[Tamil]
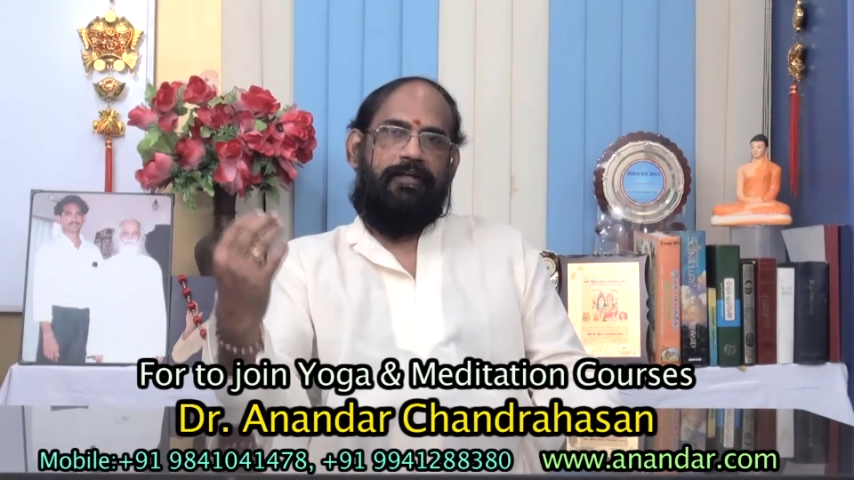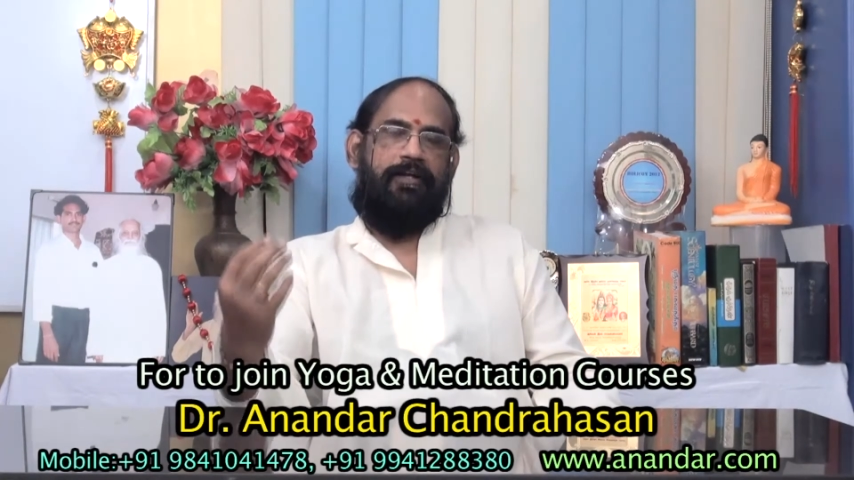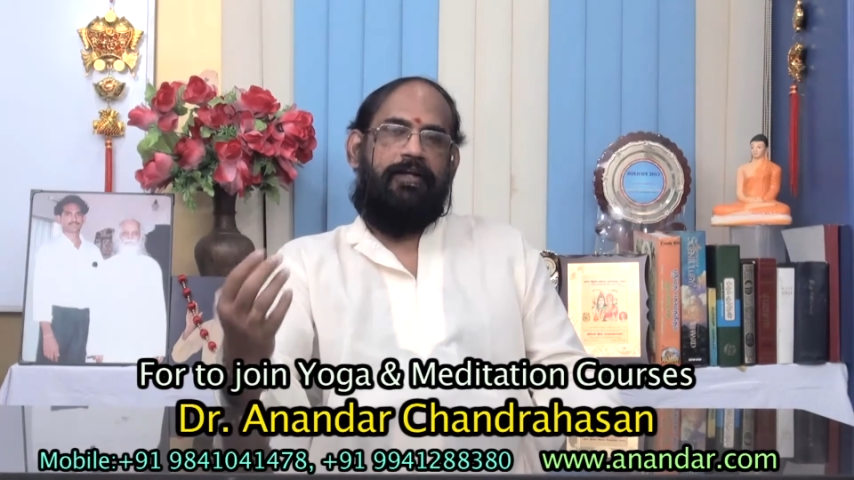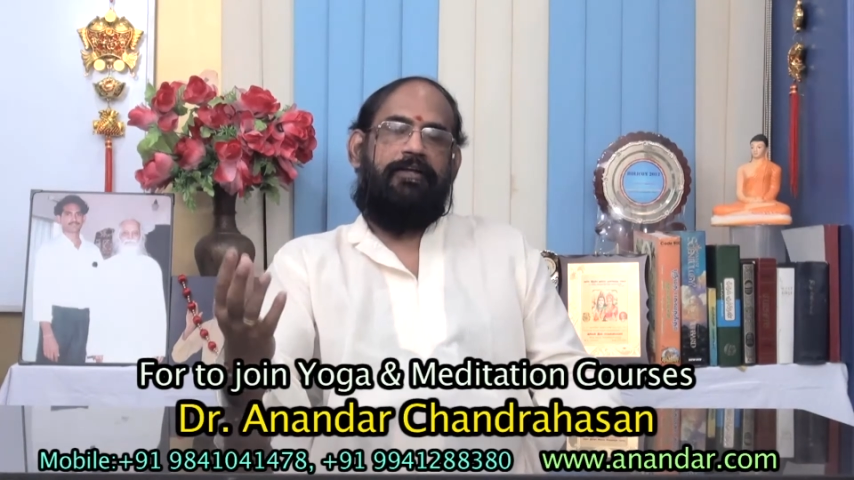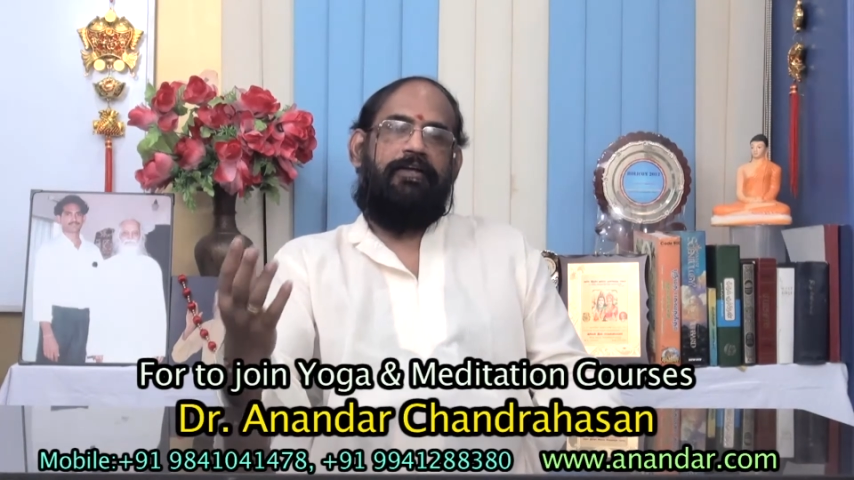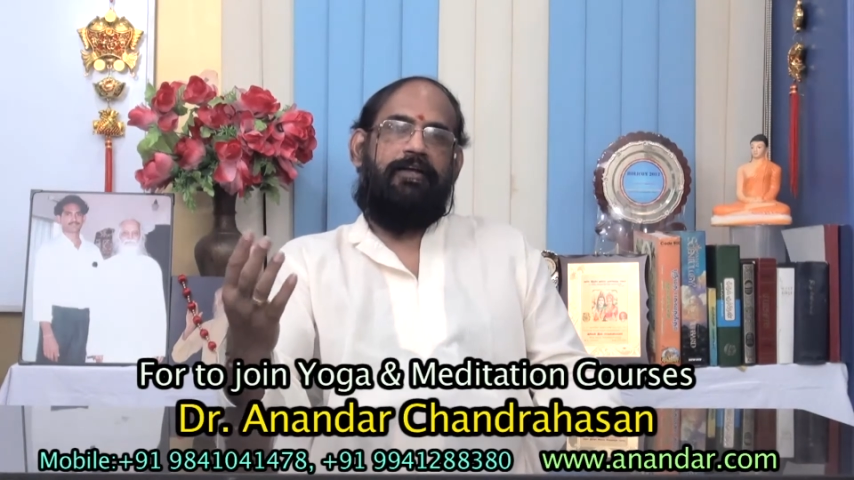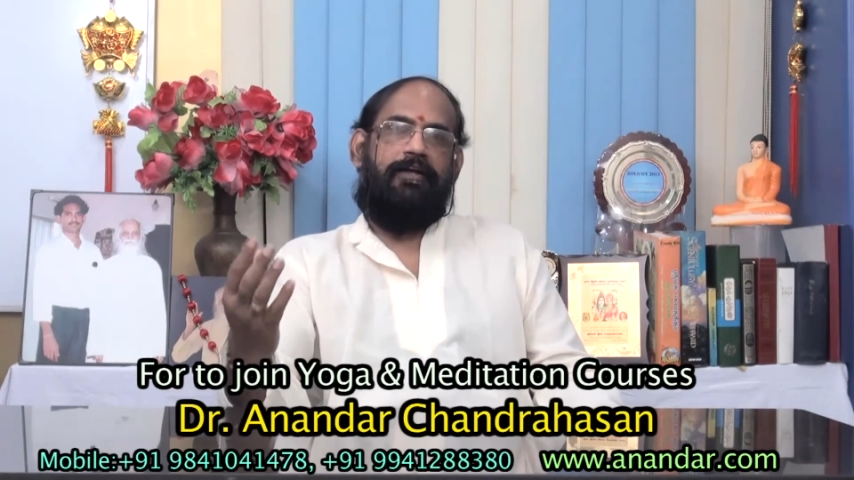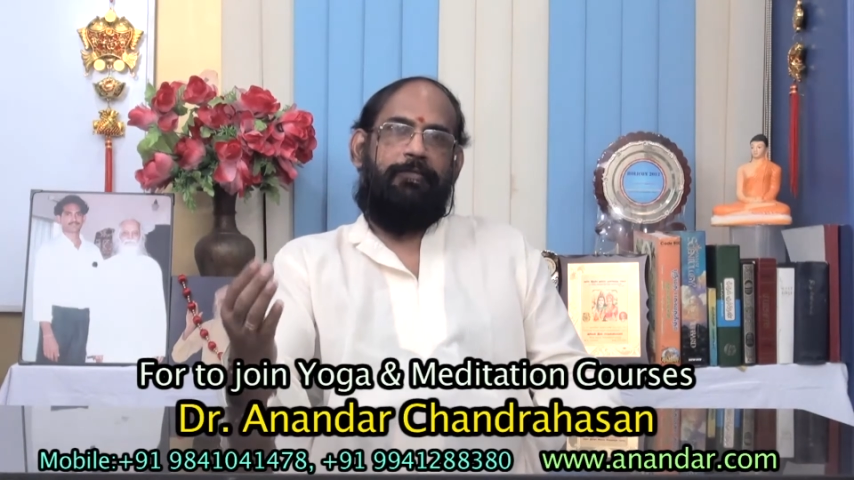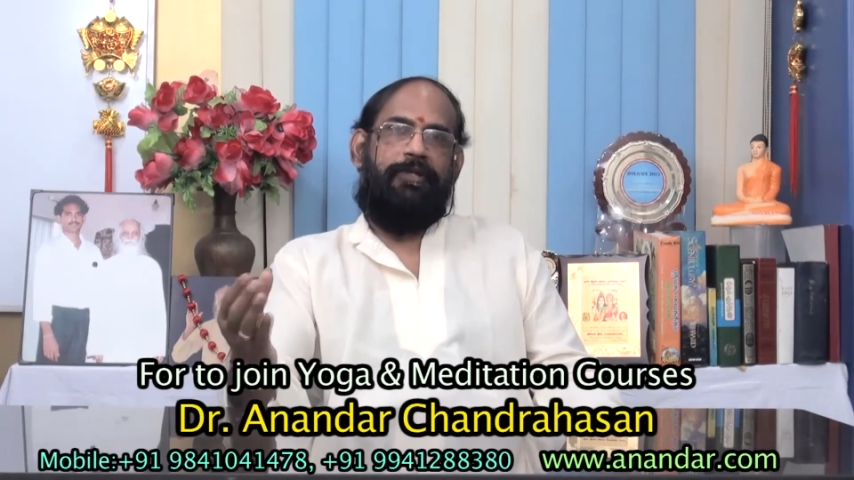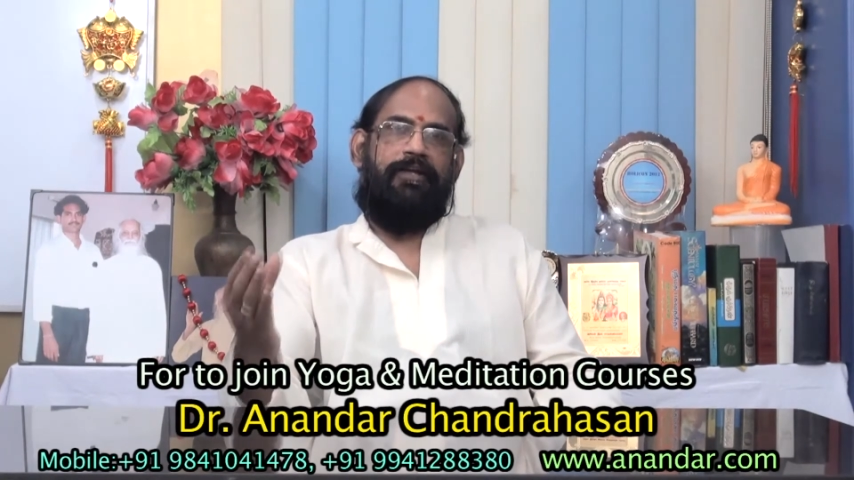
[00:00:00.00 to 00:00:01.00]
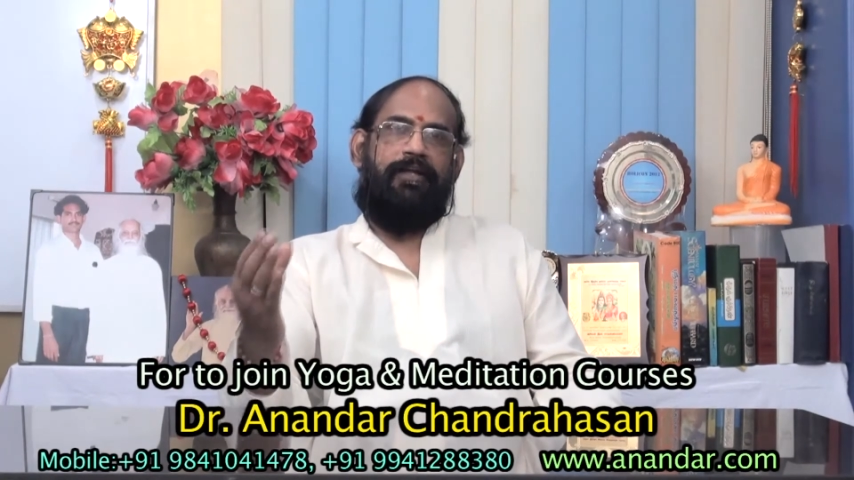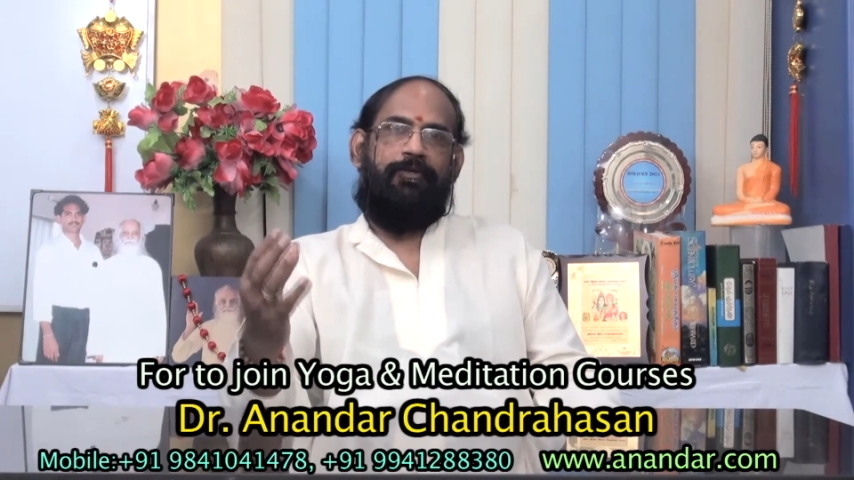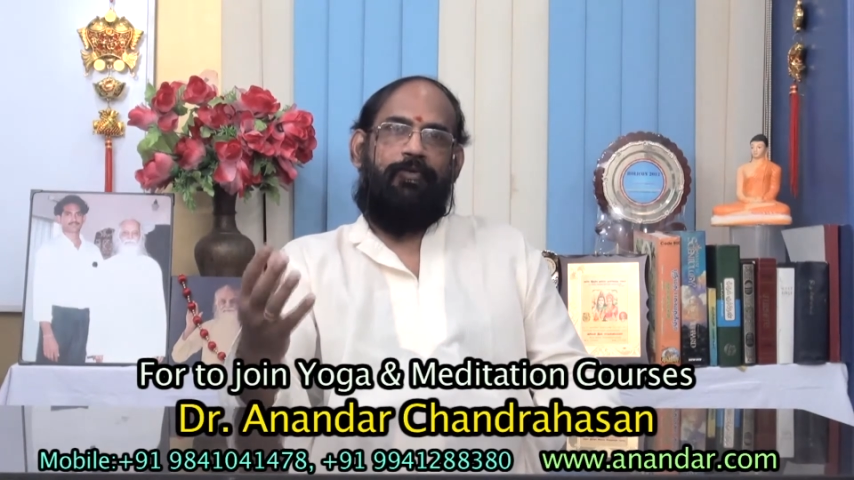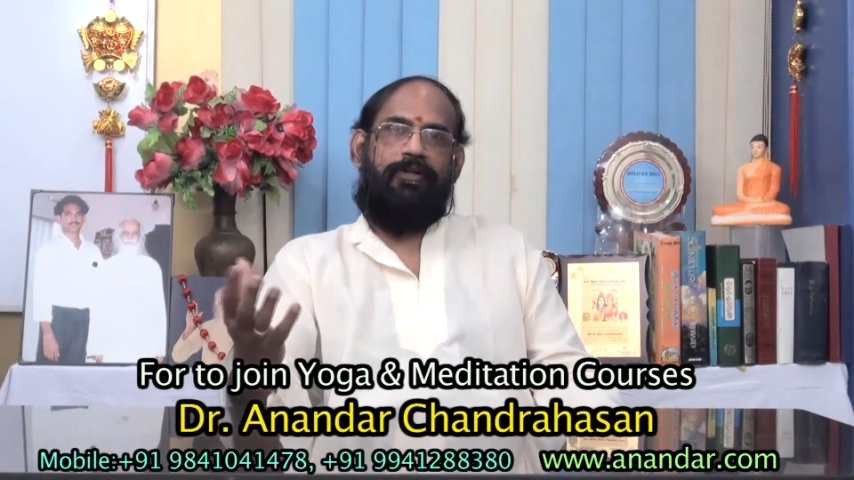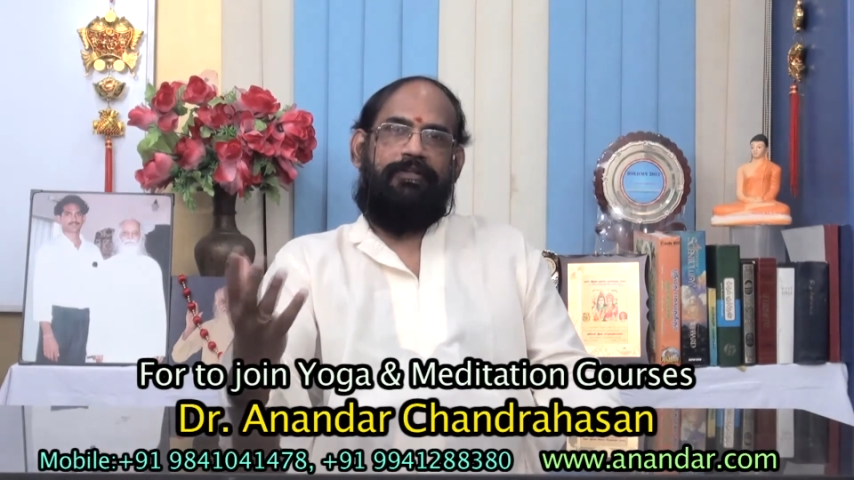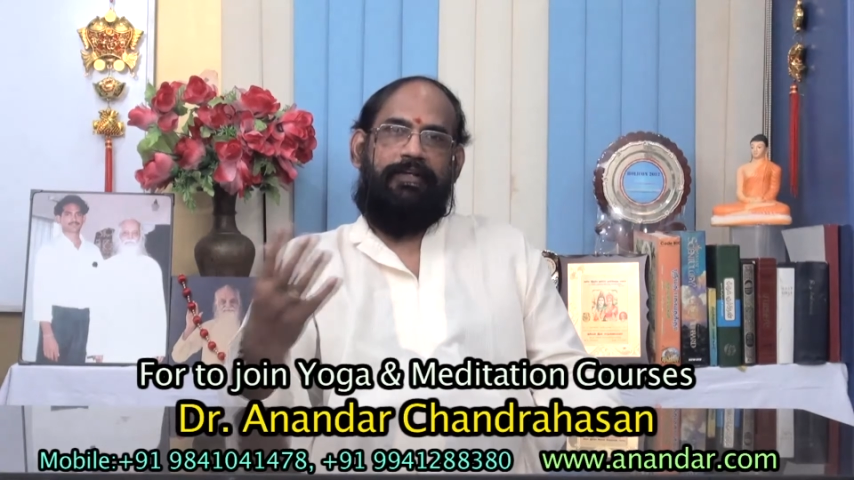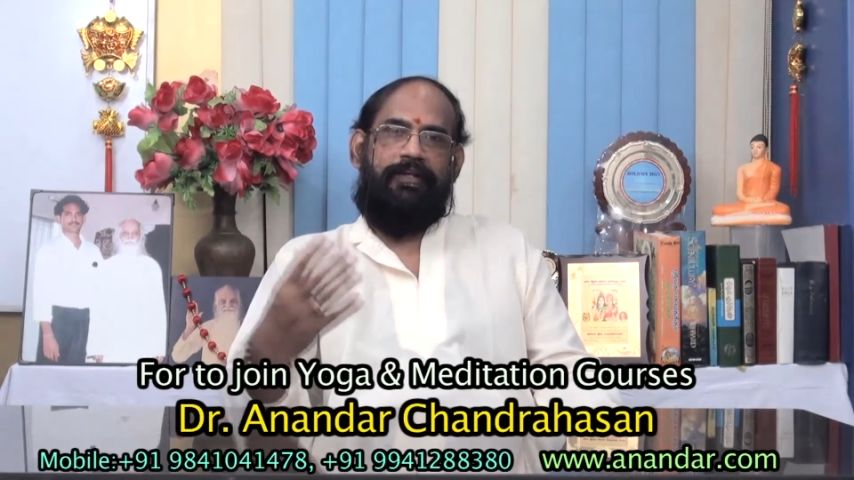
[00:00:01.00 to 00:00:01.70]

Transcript: நான் அப்படியே அந்த வார்த்தை